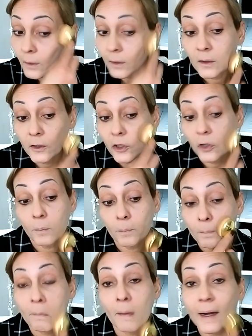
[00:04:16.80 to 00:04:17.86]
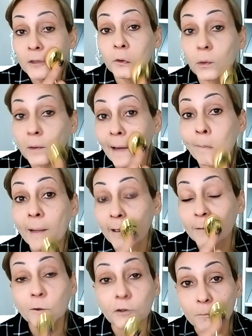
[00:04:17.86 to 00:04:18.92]
E eu,
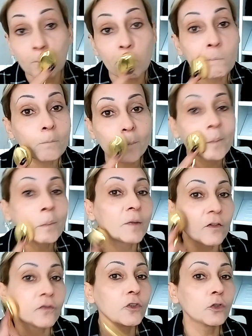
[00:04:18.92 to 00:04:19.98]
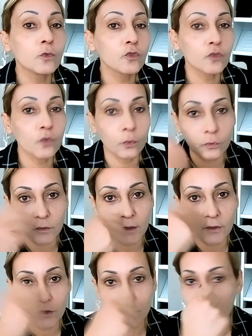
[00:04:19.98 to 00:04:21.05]
particularmente, prefiro os outros que a
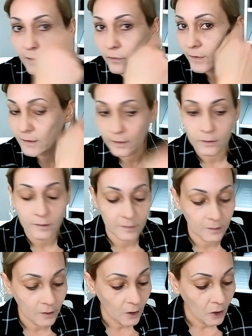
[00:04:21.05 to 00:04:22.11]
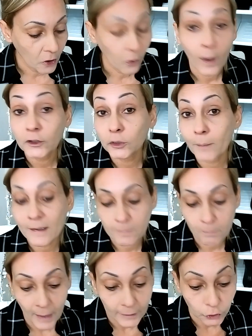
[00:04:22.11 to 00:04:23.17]
gente vai fazendo assim. Eu acho mais
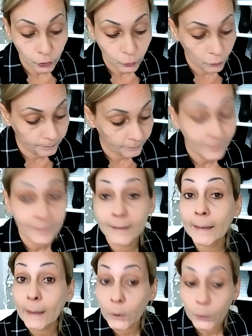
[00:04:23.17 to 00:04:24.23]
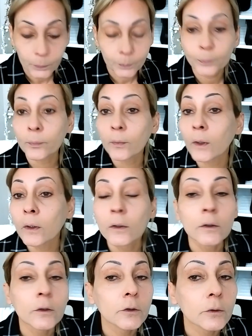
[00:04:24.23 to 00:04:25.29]
prático, entendeu?
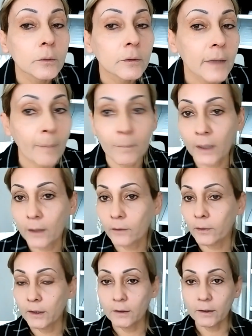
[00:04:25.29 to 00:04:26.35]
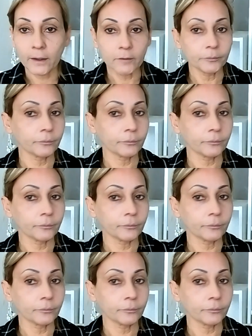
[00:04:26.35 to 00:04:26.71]
Tá branco aí, né?